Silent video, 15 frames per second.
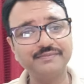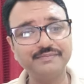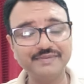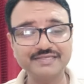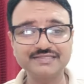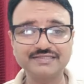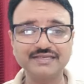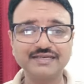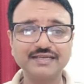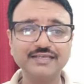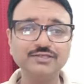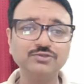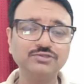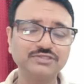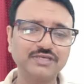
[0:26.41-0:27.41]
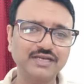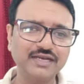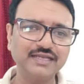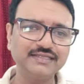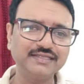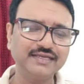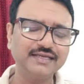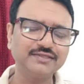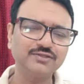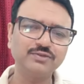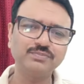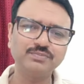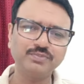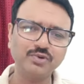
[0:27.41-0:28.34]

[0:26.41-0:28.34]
मिक्स करके यूज़ कर लेते हैं तो